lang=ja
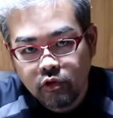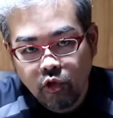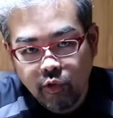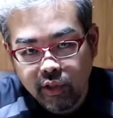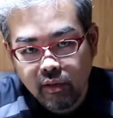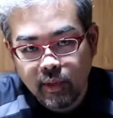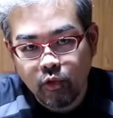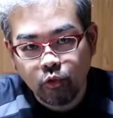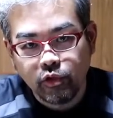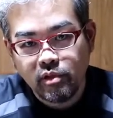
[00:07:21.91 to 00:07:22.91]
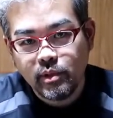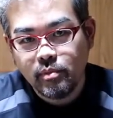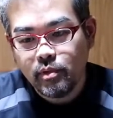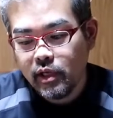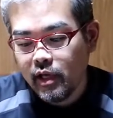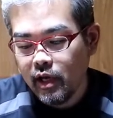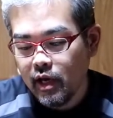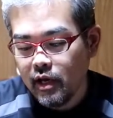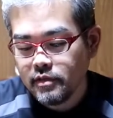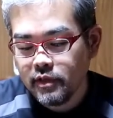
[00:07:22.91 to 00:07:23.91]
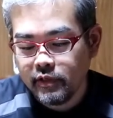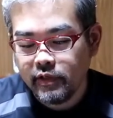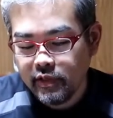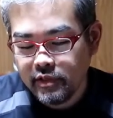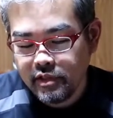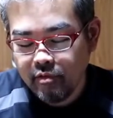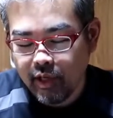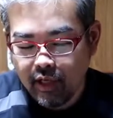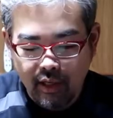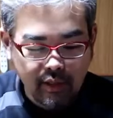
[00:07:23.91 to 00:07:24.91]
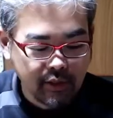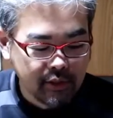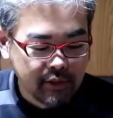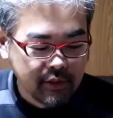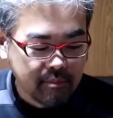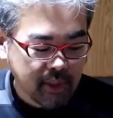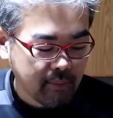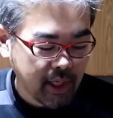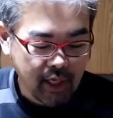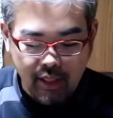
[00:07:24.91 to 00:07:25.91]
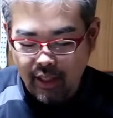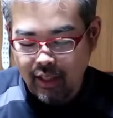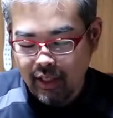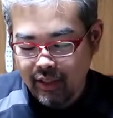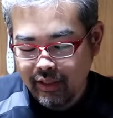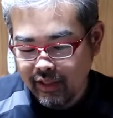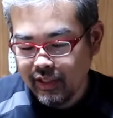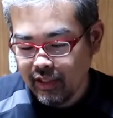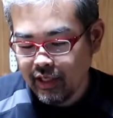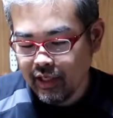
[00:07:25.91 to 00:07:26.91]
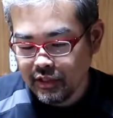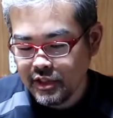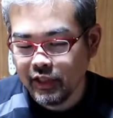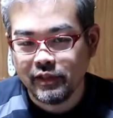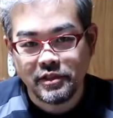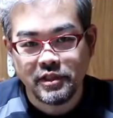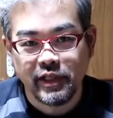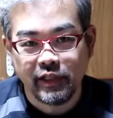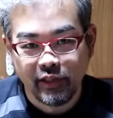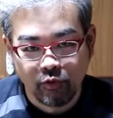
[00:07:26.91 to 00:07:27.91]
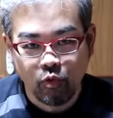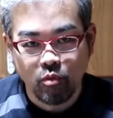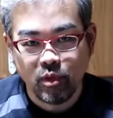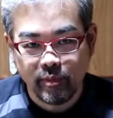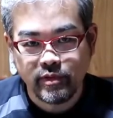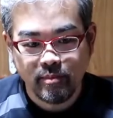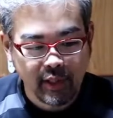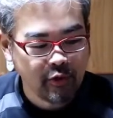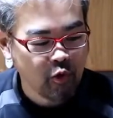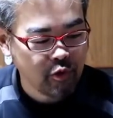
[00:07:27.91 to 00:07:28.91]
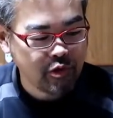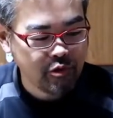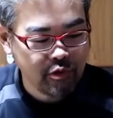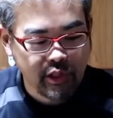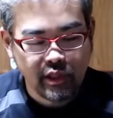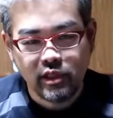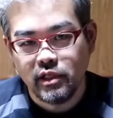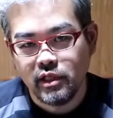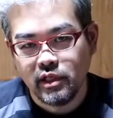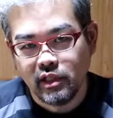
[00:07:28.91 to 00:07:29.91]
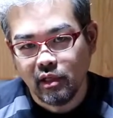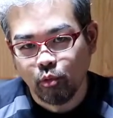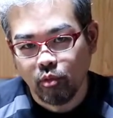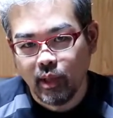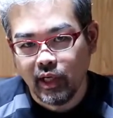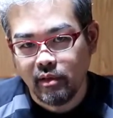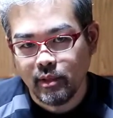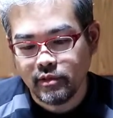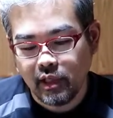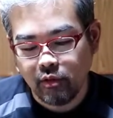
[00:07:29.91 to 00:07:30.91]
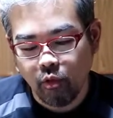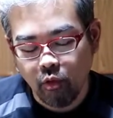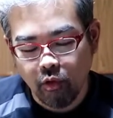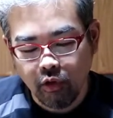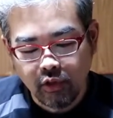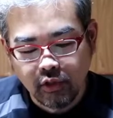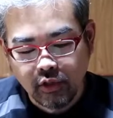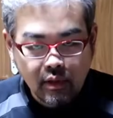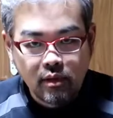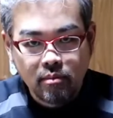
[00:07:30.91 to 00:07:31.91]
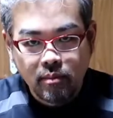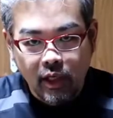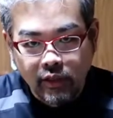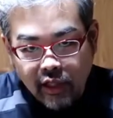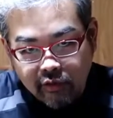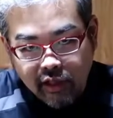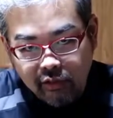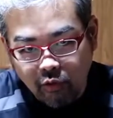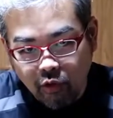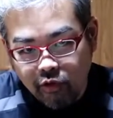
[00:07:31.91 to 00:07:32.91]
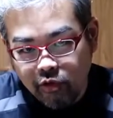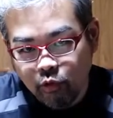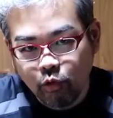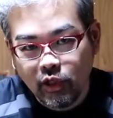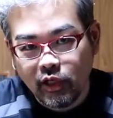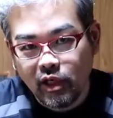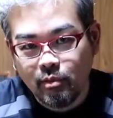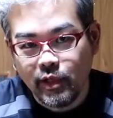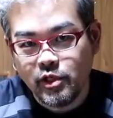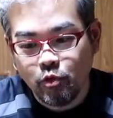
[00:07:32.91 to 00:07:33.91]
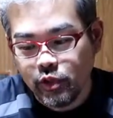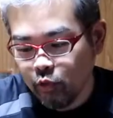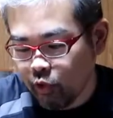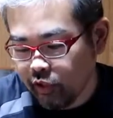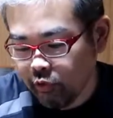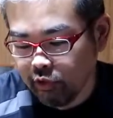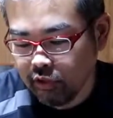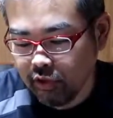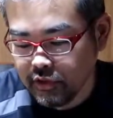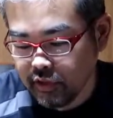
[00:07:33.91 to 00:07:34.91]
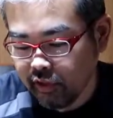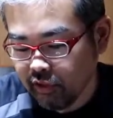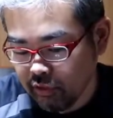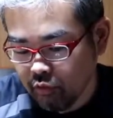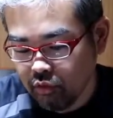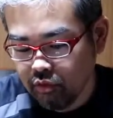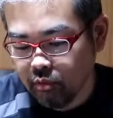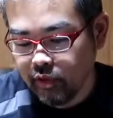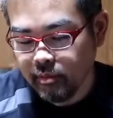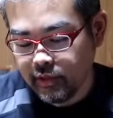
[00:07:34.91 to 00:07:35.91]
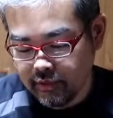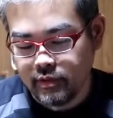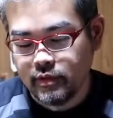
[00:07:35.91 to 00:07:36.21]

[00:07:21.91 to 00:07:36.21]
というわけで、まあ、この DVD プレイヤー3台に関しては、まあまあいい感じだったんじゃないかなと思います。まあ、要修理なものもありますけど、まあ、100円ということを考えれば非常にお買い得だったんじゃないかなと思います。